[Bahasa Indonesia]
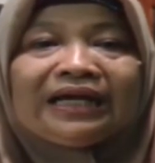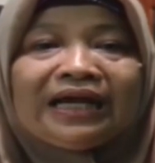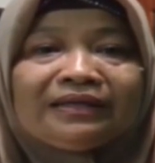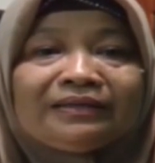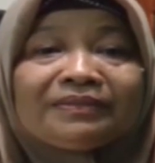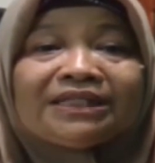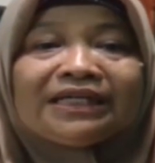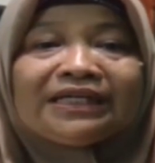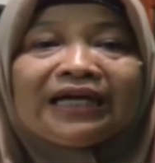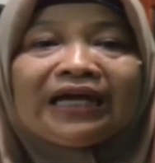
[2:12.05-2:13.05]
dan
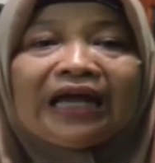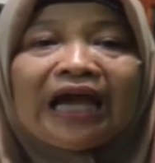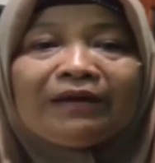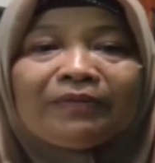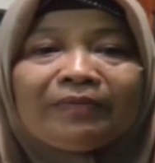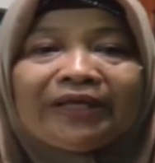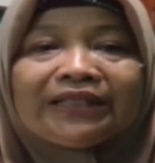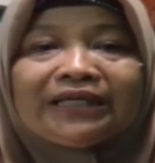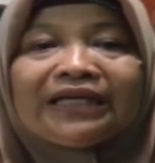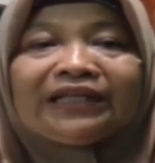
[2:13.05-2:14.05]
menjadikan alma
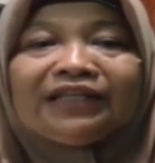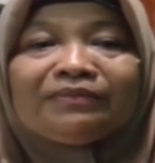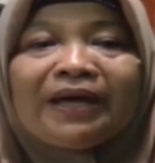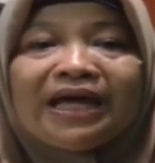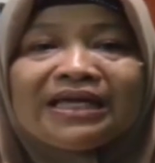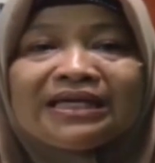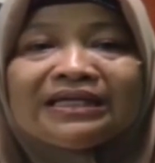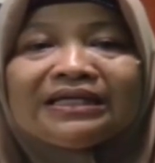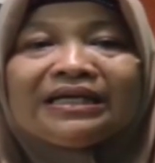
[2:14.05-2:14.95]
mater yang terbaik